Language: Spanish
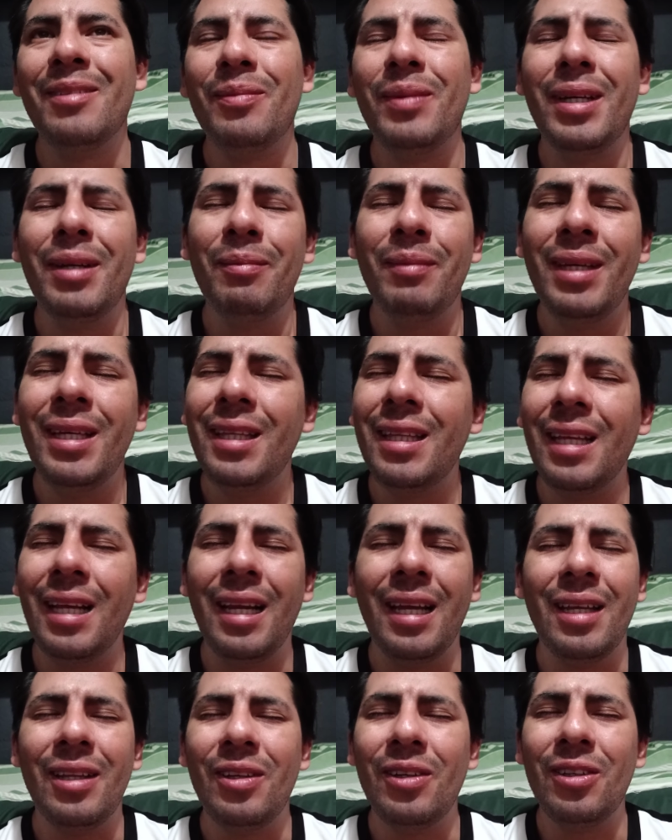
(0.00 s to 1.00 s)

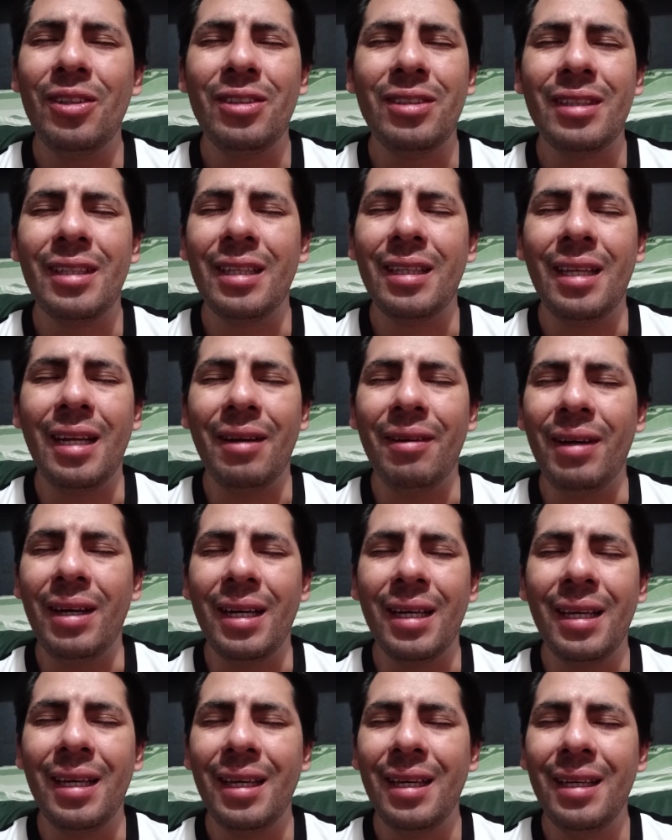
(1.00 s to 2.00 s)
Permítele a Dios que
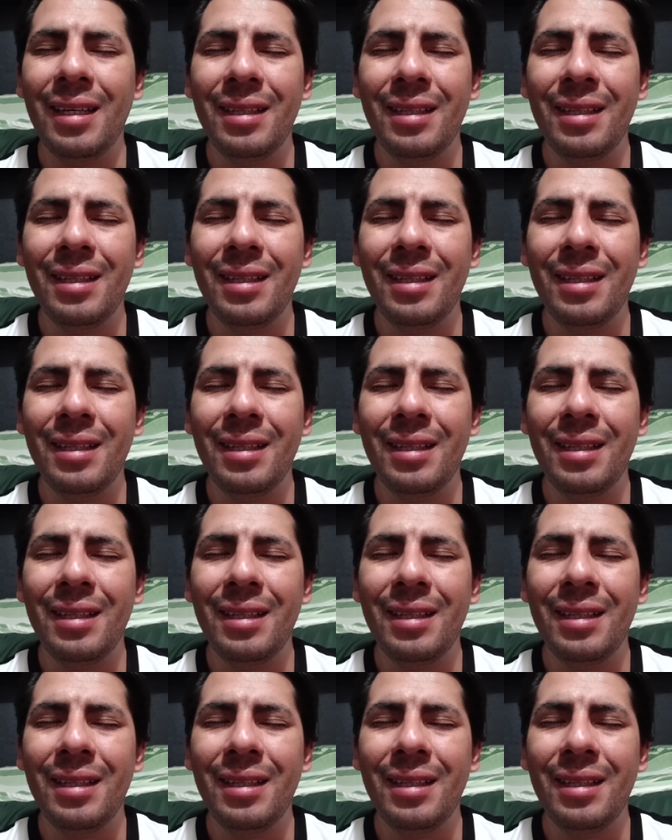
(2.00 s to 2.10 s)
trabaje.